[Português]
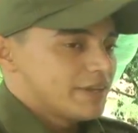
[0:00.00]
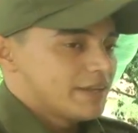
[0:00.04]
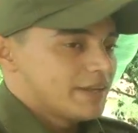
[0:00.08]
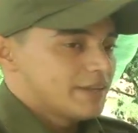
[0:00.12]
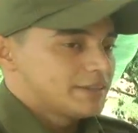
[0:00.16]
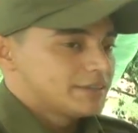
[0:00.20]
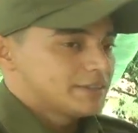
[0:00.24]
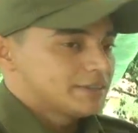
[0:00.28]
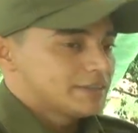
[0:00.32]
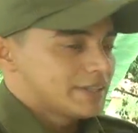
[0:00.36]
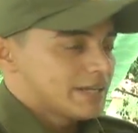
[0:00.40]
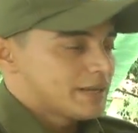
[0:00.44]
A
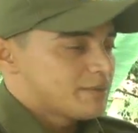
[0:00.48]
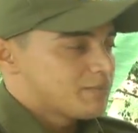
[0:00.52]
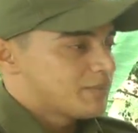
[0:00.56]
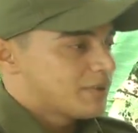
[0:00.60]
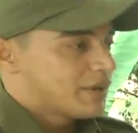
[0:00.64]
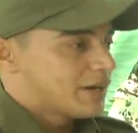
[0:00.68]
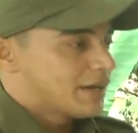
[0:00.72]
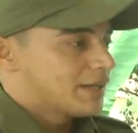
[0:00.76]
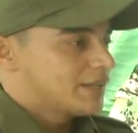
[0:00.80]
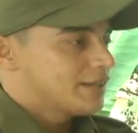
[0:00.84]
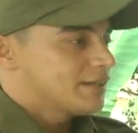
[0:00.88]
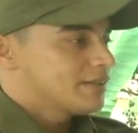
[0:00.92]
gente
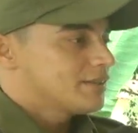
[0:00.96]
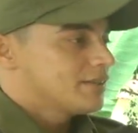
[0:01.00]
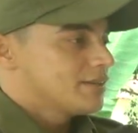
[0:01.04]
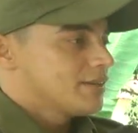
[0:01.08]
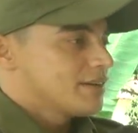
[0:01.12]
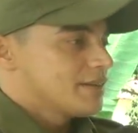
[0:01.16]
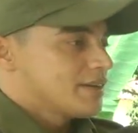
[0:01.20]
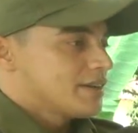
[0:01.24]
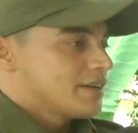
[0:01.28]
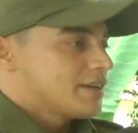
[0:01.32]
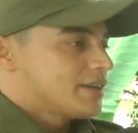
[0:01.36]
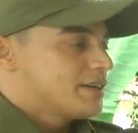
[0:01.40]
trabalha
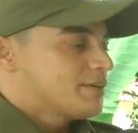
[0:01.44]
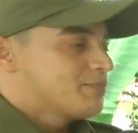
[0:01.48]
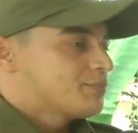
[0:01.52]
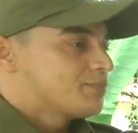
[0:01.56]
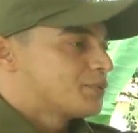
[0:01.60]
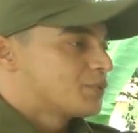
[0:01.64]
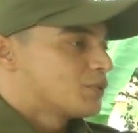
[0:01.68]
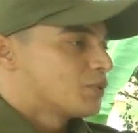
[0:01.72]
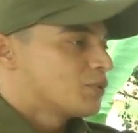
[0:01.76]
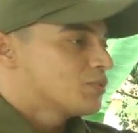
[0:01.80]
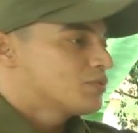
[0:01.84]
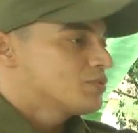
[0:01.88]
em
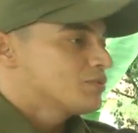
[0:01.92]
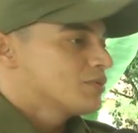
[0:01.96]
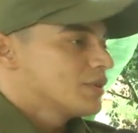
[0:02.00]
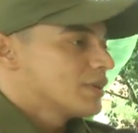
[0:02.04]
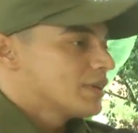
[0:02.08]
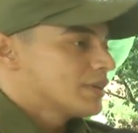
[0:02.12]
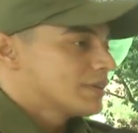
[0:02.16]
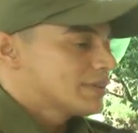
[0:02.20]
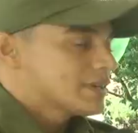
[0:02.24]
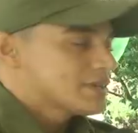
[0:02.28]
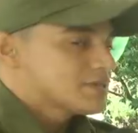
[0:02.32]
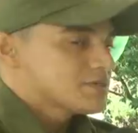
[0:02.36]
prol
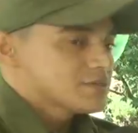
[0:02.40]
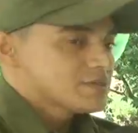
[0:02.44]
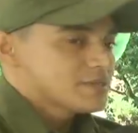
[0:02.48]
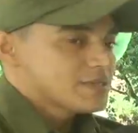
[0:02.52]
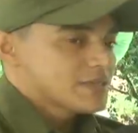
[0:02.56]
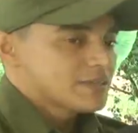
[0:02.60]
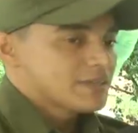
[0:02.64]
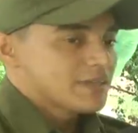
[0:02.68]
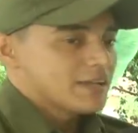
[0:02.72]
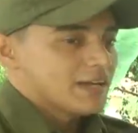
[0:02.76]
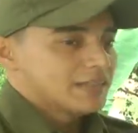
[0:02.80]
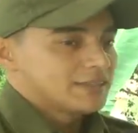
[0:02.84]
da
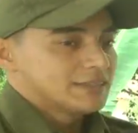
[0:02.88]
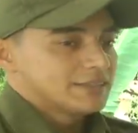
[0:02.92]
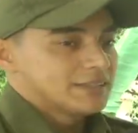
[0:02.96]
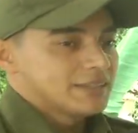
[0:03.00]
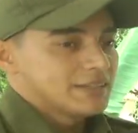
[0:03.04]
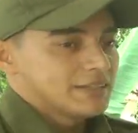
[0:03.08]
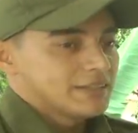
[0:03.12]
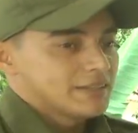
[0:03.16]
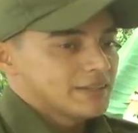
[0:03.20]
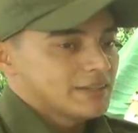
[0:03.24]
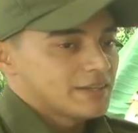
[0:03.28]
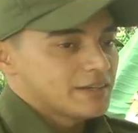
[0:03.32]
sociedade,
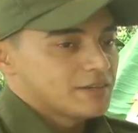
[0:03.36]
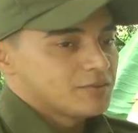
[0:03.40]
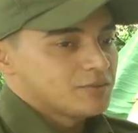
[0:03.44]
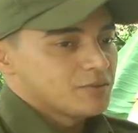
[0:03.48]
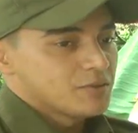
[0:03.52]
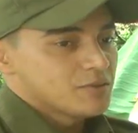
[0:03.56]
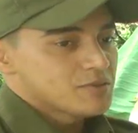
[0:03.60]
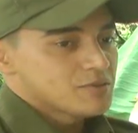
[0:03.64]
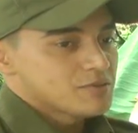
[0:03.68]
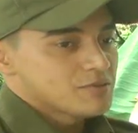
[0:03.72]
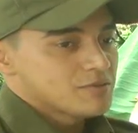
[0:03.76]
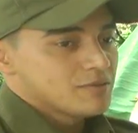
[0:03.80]
né? É o
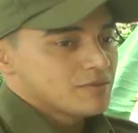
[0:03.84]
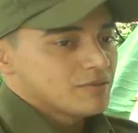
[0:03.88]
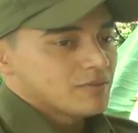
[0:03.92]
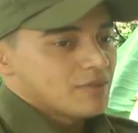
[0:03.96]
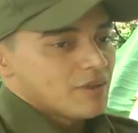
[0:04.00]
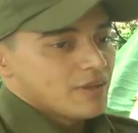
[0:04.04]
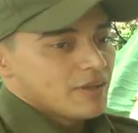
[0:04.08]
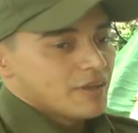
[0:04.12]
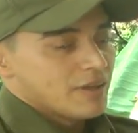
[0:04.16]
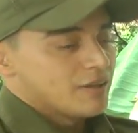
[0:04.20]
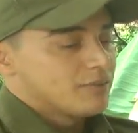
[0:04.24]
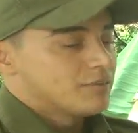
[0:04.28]
nosso
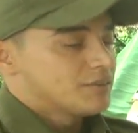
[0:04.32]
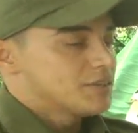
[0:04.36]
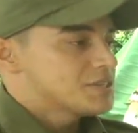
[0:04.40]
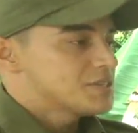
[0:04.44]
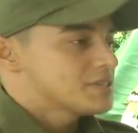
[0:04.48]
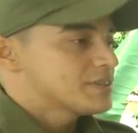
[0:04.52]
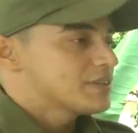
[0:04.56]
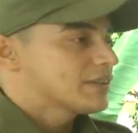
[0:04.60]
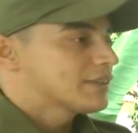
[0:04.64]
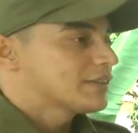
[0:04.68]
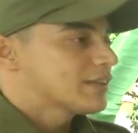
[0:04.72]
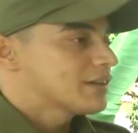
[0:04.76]
é o
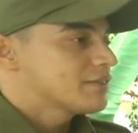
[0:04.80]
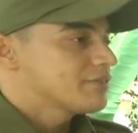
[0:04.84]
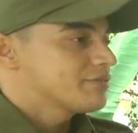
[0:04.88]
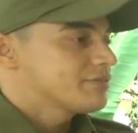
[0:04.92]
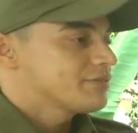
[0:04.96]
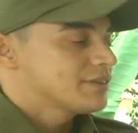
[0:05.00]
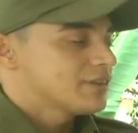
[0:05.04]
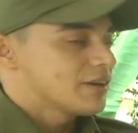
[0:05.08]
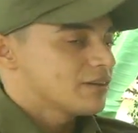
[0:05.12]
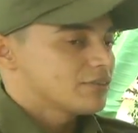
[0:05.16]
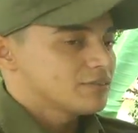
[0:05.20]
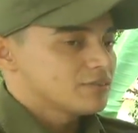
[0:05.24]
destinatário
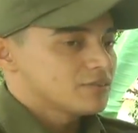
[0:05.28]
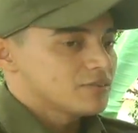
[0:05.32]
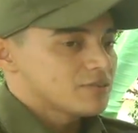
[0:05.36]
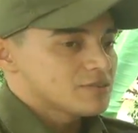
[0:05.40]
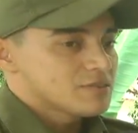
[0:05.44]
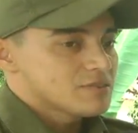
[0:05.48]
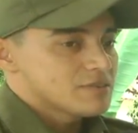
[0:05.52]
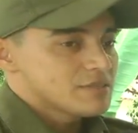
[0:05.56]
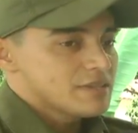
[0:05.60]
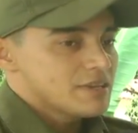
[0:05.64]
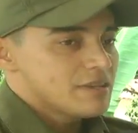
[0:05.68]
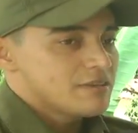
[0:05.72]
final do
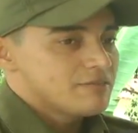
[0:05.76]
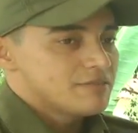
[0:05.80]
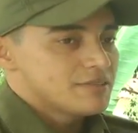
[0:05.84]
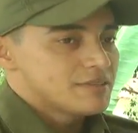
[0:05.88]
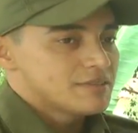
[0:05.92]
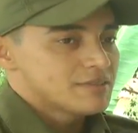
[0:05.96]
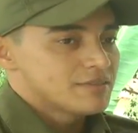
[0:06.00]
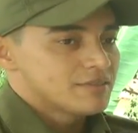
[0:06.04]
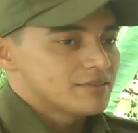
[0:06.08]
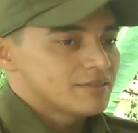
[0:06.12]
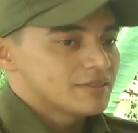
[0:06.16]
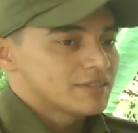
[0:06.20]
nosso
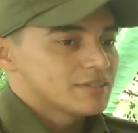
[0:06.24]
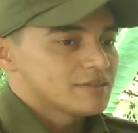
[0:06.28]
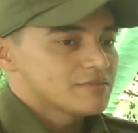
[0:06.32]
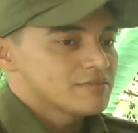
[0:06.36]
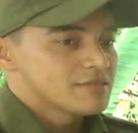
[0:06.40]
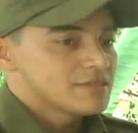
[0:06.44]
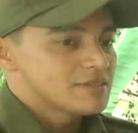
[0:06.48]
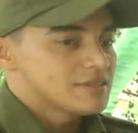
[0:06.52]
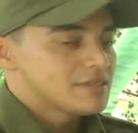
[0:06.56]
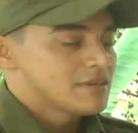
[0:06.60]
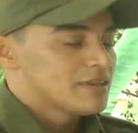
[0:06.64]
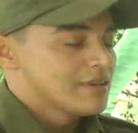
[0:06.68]
serviço. Então,
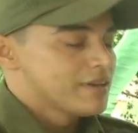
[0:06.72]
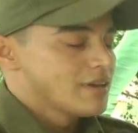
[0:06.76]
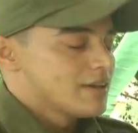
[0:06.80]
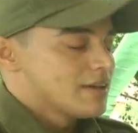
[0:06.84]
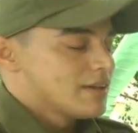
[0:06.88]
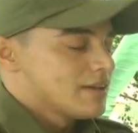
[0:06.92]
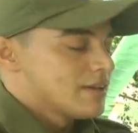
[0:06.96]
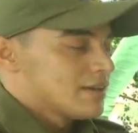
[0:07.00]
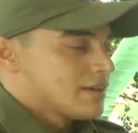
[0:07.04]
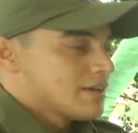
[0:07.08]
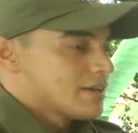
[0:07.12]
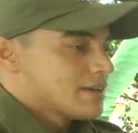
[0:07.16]
se
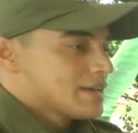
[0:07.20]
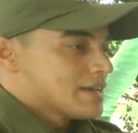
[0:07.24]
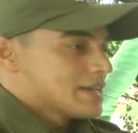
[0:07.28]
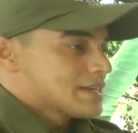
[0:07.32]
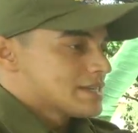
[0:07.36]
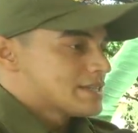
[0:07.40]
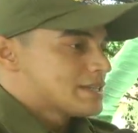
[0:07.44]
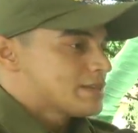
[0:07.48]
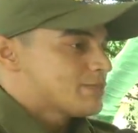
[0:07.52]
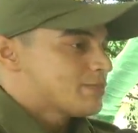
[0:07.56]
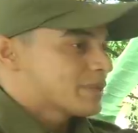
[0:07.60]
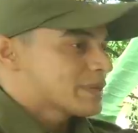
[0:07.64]

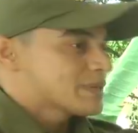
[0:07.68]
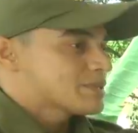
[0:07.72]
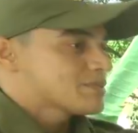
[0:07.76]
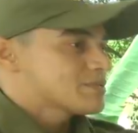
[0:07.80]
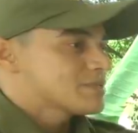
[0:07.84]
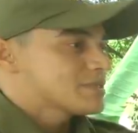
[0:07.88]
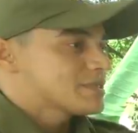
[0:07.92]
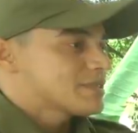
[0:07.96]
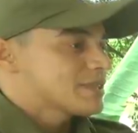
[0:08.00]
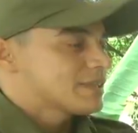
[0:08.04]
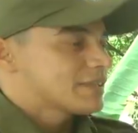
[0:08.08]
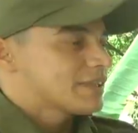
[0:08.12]
se para a
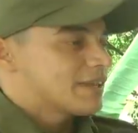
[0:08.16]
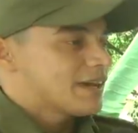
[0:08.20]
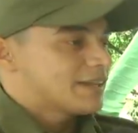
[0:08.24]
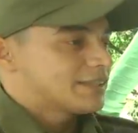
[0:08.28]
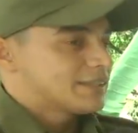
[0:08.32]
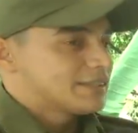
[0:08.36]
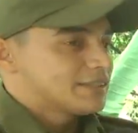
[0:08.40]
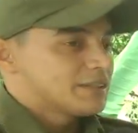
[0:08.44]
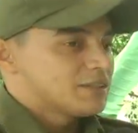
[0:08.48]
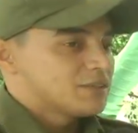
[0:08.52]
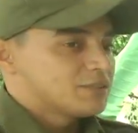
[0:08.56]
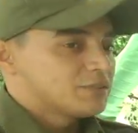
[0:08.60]

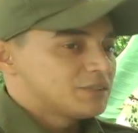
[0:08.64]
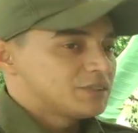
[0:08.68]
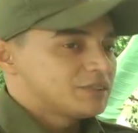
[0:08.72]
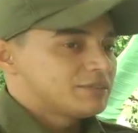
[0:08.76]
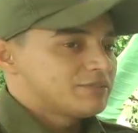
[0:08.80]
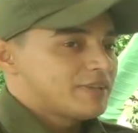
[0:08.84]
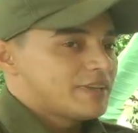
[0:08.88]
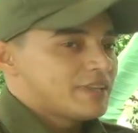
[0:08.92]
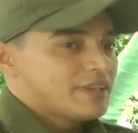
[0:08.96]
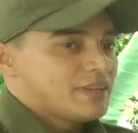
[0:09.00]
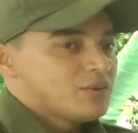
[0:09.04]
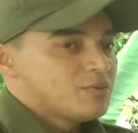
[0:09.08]
sociedade não
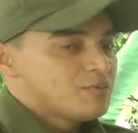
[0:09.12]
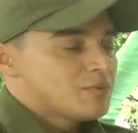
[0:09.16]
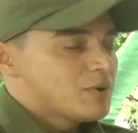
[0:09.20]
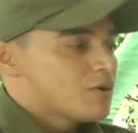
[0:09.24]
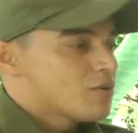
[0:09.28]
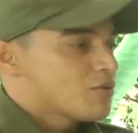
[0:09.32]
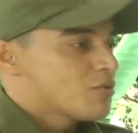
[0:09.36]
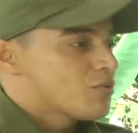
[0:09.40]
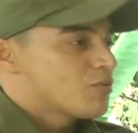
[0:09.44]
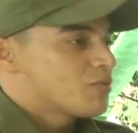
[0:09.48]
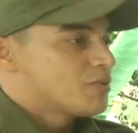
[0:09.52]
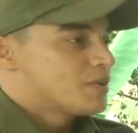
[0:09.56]
tiver
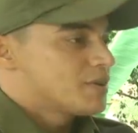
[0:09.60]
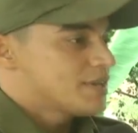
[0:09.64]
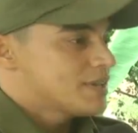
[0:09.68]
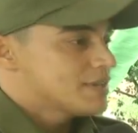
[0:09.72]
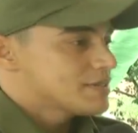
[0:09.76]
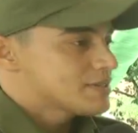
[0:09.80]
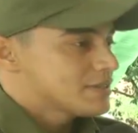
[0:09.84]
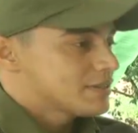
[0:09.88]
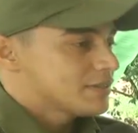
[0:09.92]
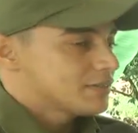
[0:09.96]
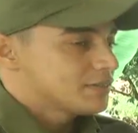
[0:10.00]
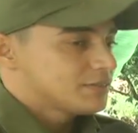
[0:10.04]
nenhuma
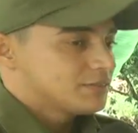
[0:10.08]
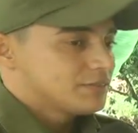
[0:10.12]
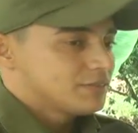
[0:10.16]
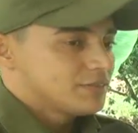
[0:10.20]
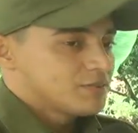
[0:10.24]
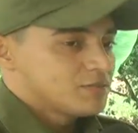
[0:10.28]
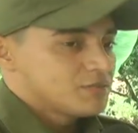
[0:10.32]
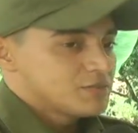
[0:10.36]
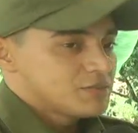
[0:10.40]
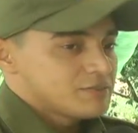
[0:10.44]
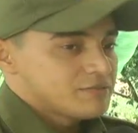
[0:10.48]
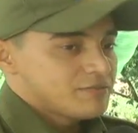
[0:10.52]
ocorrência, não,
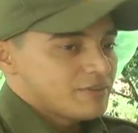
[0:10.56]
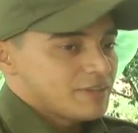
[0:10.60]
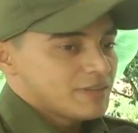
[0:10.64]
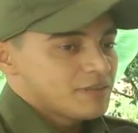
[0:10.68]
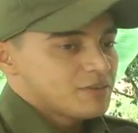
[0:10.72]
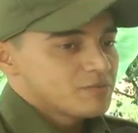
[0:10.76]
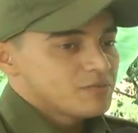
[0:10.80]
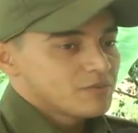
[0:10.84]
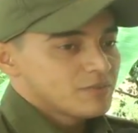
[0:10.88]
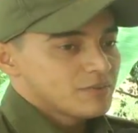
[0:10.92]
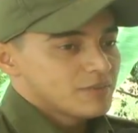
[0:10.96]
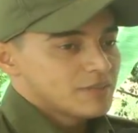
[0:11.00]
não tiver
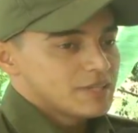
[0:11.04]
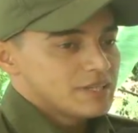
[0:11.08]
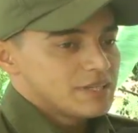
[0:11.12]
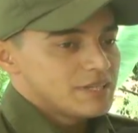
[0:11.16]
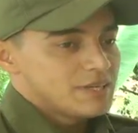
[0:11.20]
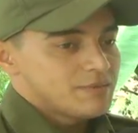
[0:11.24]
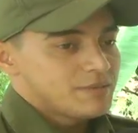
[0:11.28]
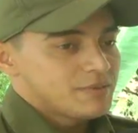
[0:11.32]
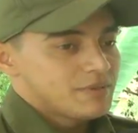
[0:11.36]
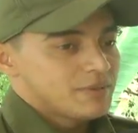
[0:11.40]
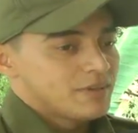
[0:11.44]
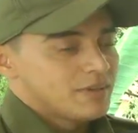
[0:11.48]
nenhum
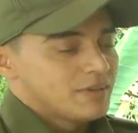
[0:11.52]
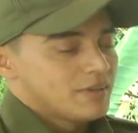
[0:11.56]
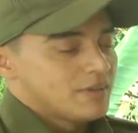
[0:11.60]
crime,